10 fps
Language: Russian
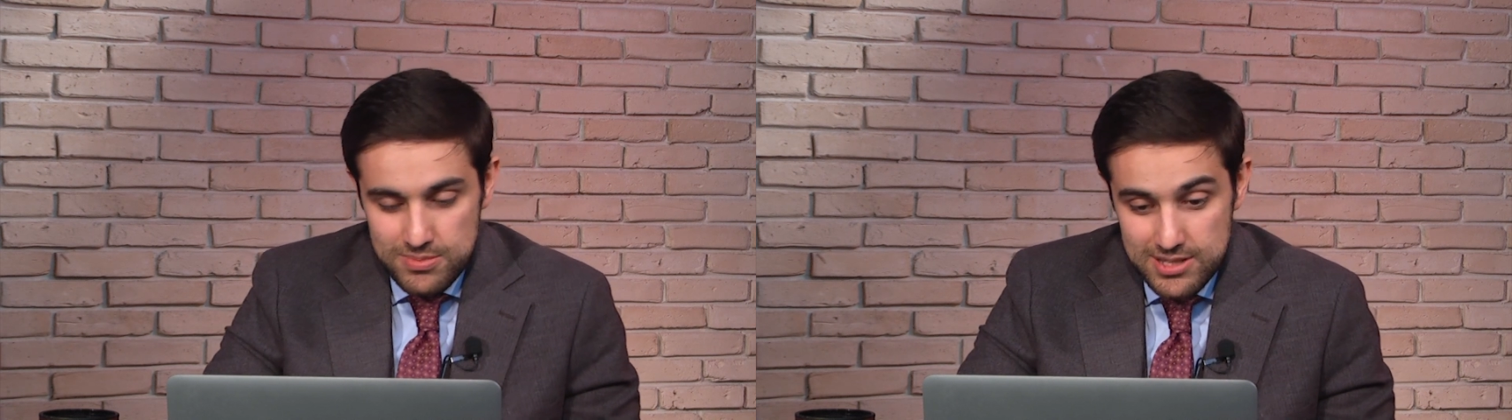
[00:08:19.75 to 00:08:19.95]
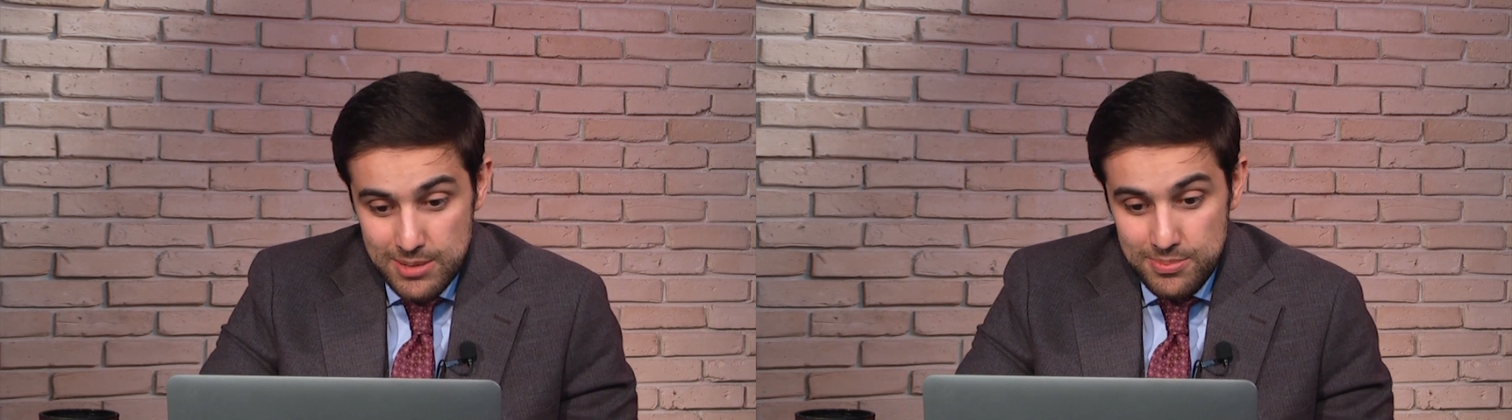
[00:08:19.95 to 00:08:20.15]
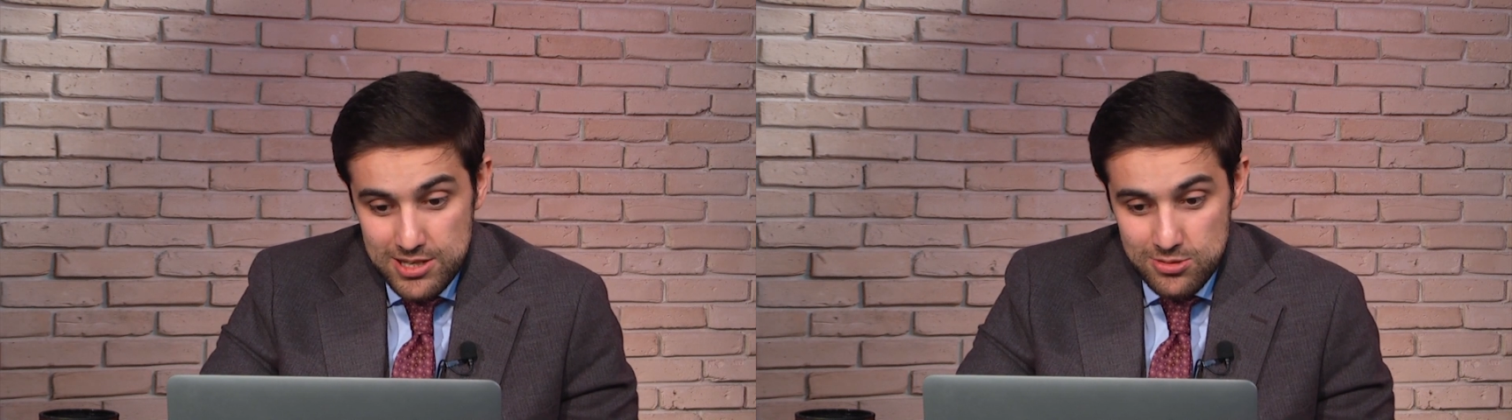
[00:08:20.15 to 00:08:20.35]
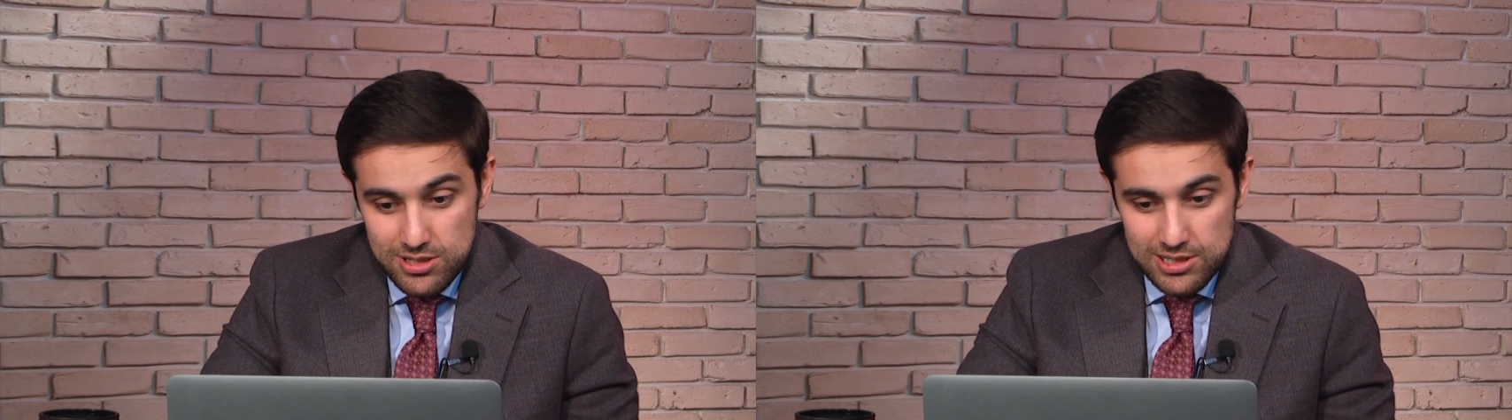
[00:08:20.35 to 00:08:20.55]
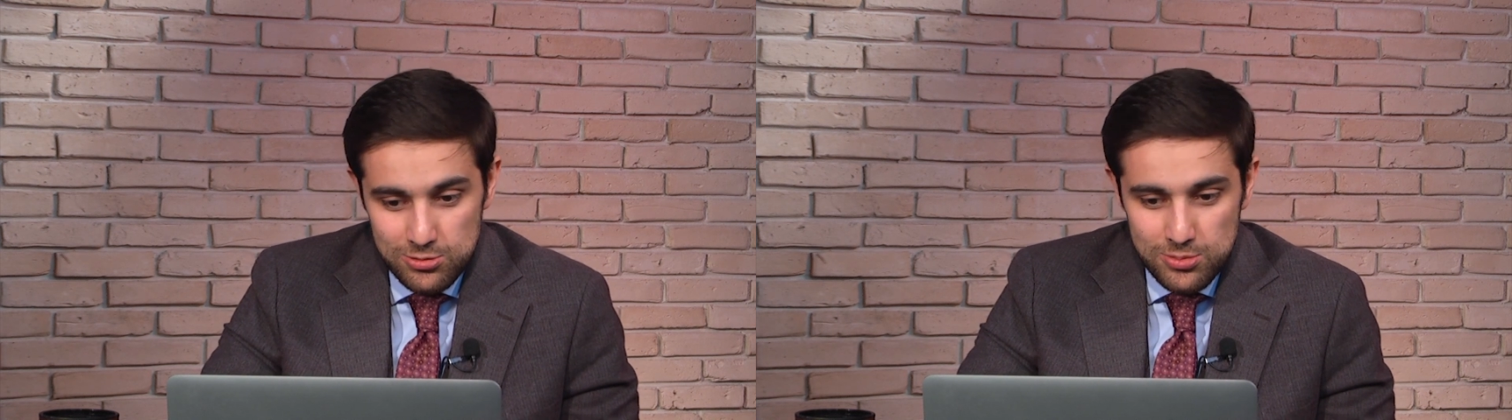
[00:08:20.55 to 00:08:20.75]
за
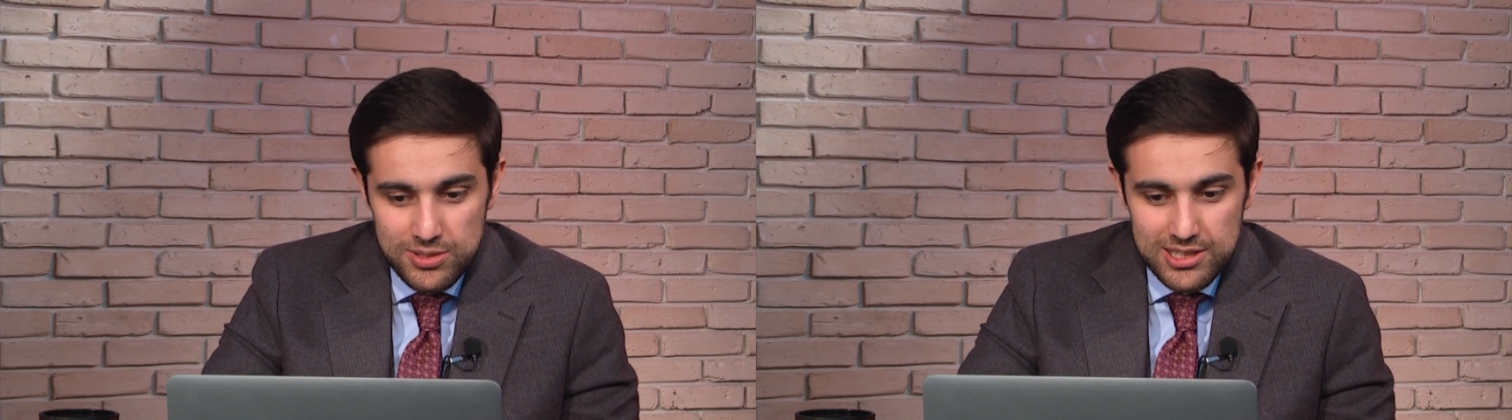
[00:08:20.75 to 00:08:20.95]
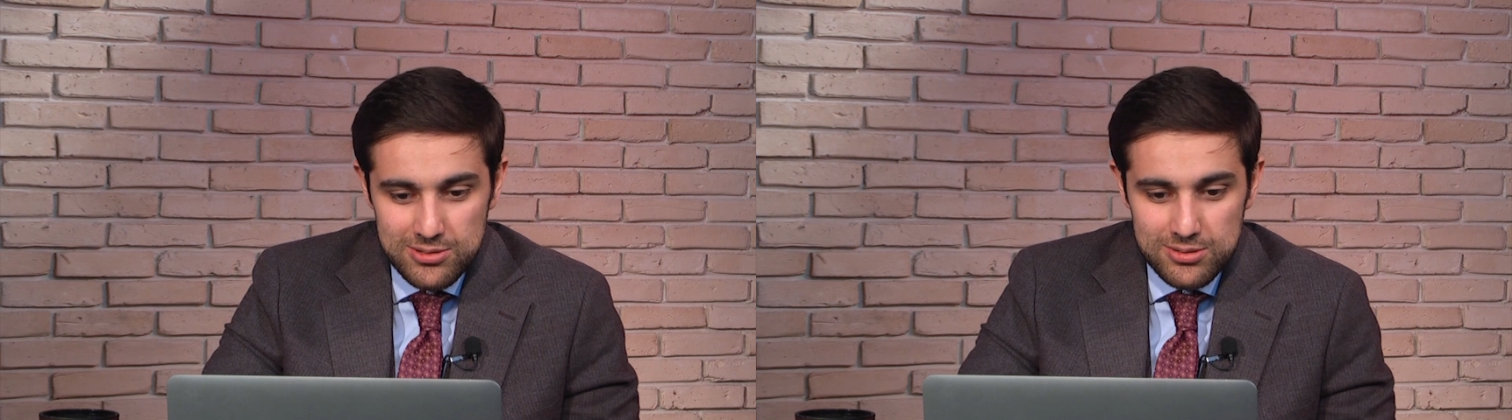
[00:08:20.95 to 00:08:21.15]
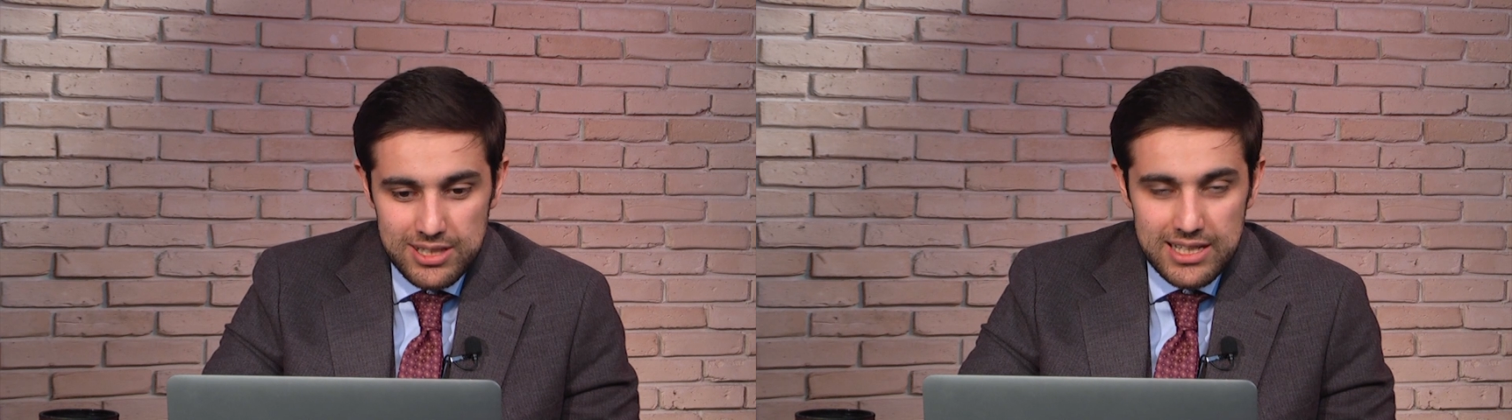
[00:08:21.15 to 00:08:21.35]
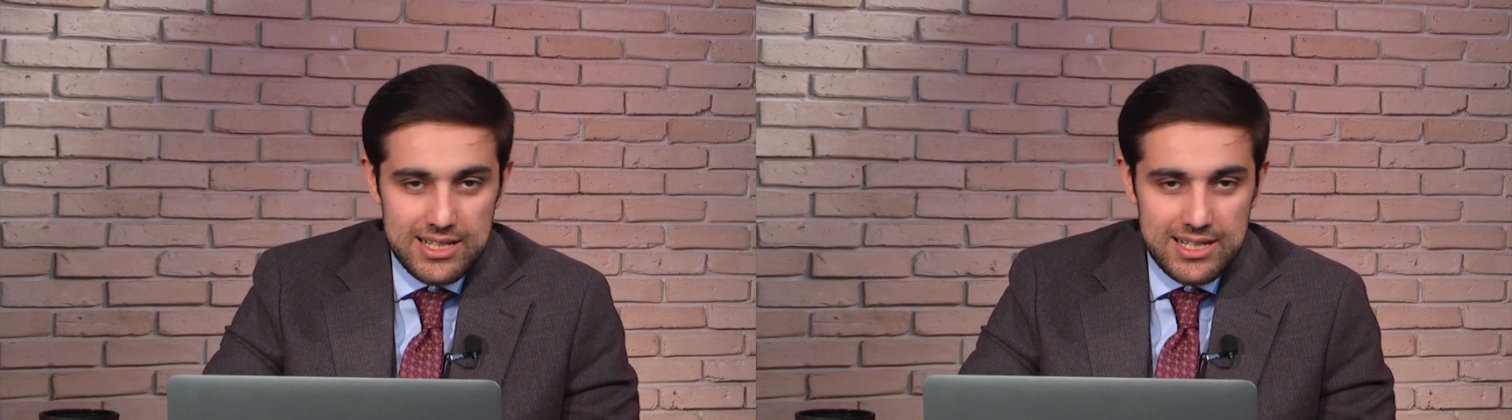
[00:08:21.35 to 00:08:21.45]
пазухой дубинку да,